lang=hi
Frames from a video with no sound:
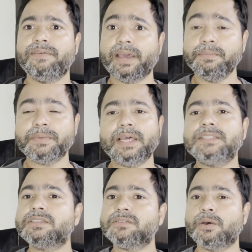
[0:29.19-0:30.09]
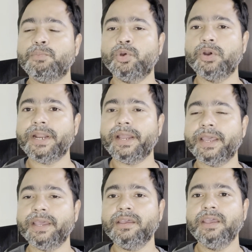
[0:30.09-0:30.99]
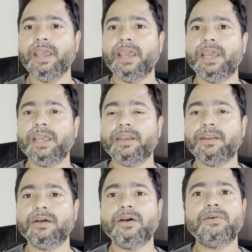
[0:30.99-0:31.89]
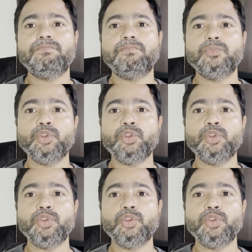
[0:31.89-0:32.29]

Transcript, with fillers: फाइव क्लासेस अपलोडेड हैं एंड uh,